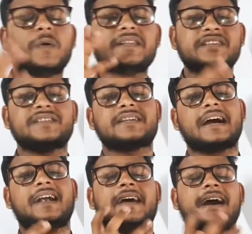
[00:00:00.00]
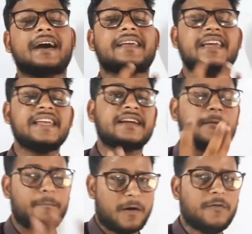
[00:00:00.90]
विच इज कार्ड ऑर्गेनिक
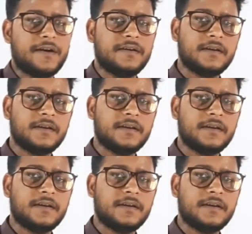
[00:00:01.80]
कंपाउंड